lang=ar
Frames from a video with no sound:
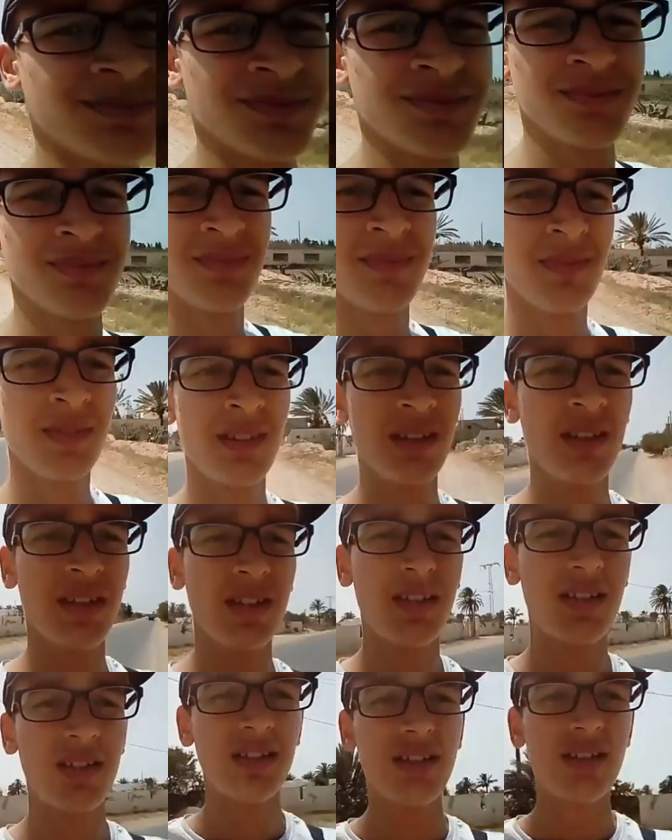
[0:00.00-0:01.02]

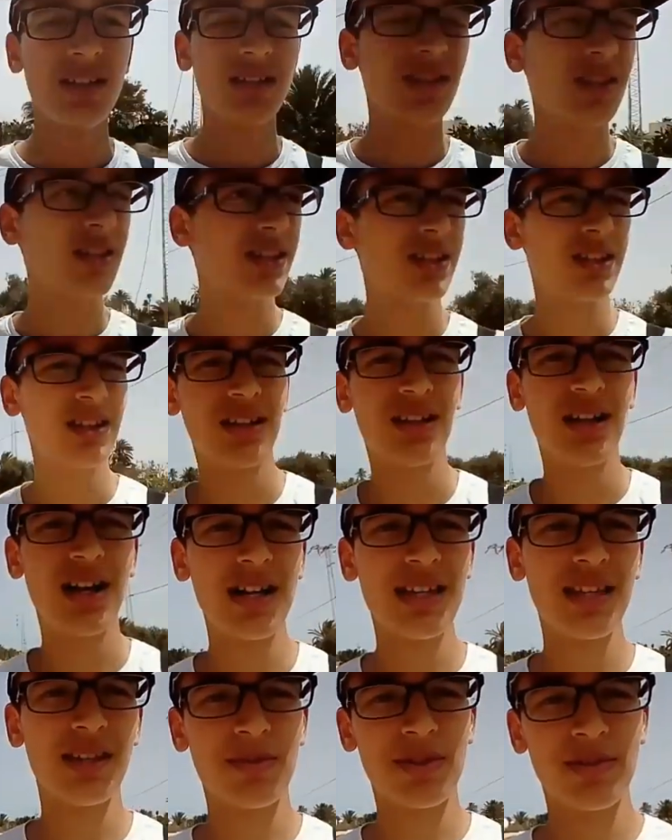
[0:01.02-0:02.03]
هيا يا
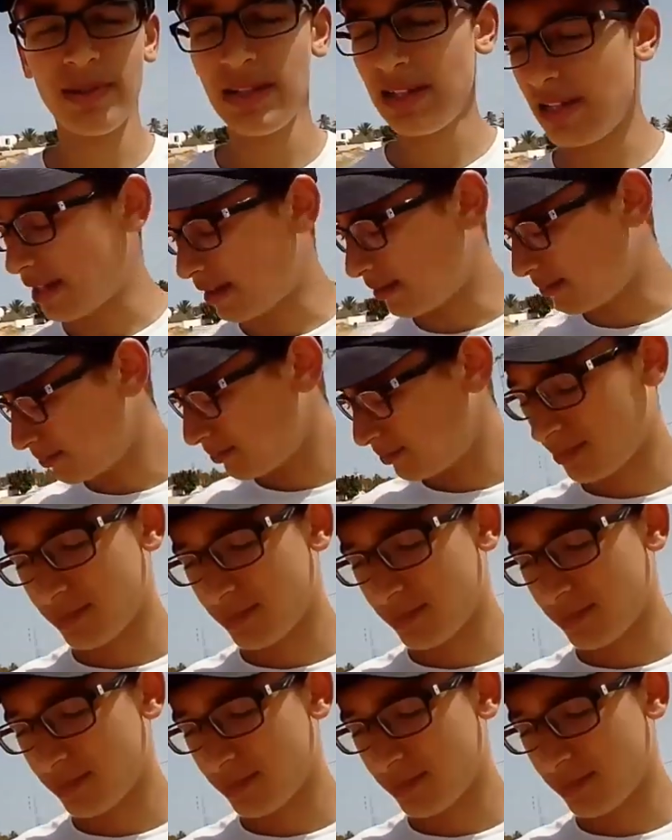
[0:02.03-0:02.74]
هاي بسم الله